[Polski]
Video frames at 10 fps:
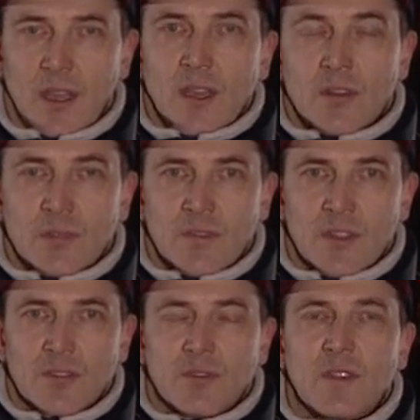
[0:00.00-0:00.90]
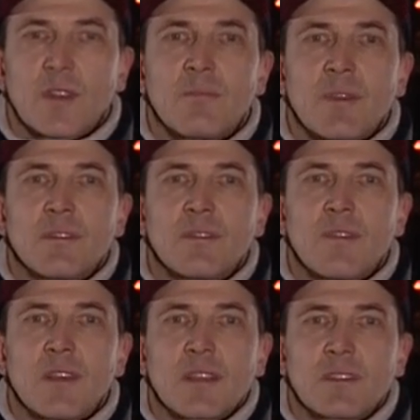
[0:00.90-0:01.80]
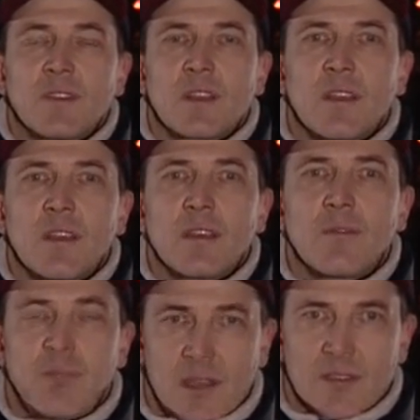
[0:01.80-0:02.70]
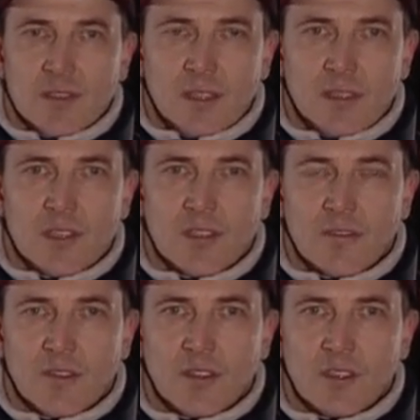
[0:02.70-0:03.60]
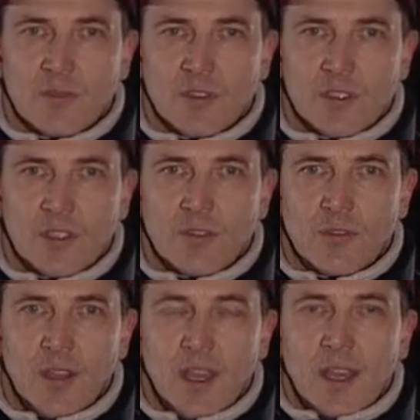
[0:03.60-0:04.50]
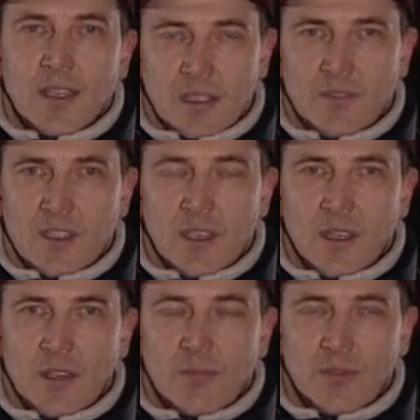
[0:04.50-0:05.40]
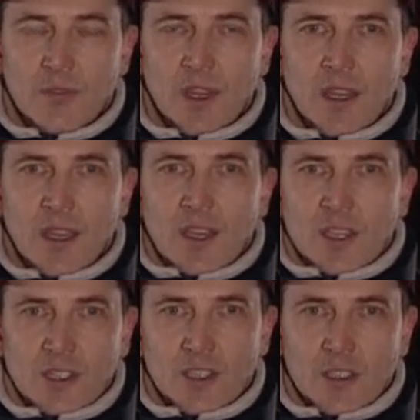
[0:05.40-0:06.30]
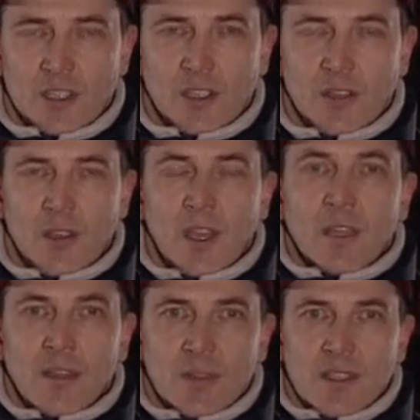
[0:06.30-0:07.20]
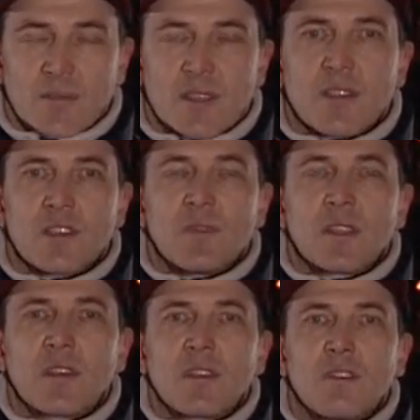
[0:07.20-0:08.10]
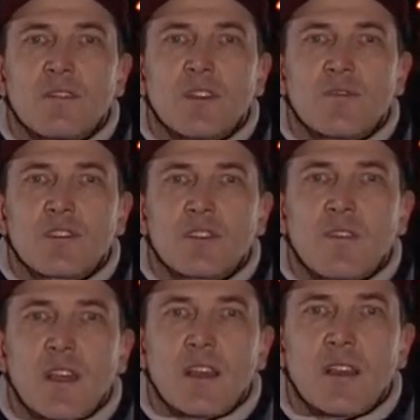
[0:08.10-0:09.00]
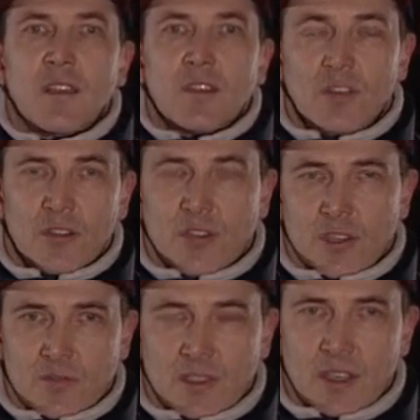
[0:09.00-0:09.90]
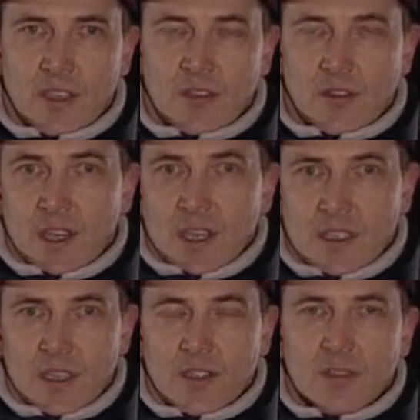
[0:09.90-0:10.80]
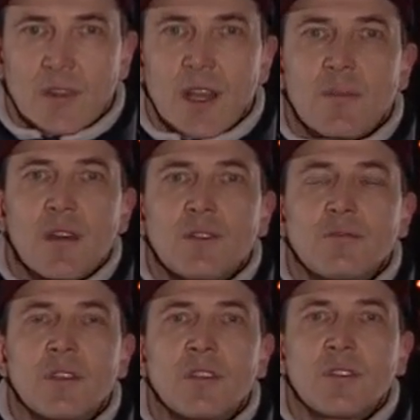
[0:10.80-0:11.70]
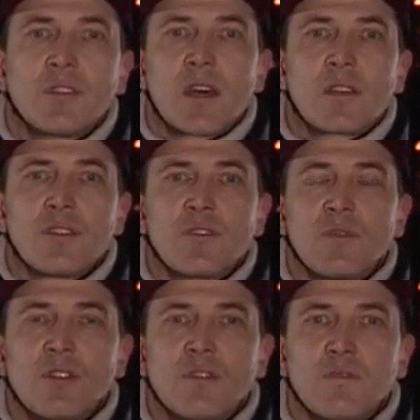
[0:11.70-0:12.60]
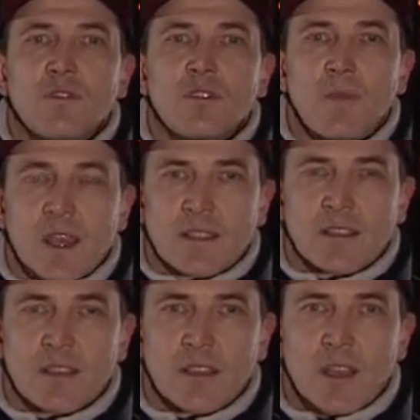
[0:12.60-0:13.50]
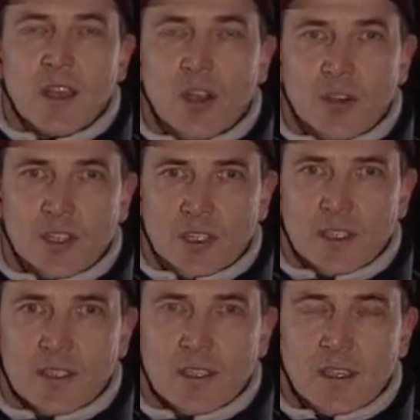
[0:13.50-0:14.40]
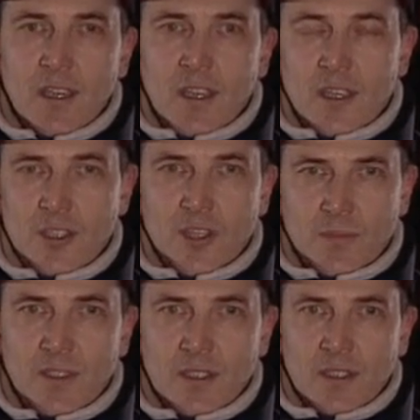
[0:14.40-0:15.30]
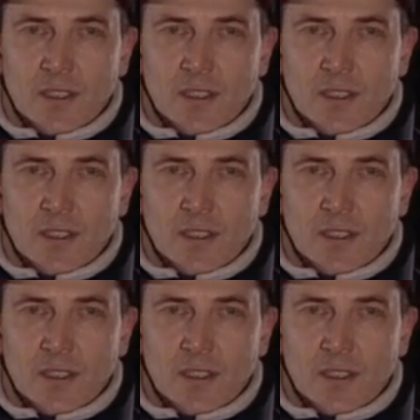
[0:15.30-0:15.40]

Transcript: Dobry wieczór, witam Państwa jak zwykle bardzo serdecznie w kolejnym odcinku telewizyjnego biura śledczego. Tym razem jesteśmy na terenie województwa dolnośląskiego. Z naszą kamerą dotarliśmy do dwóch miast. Oleśnicy i Trzebnicy.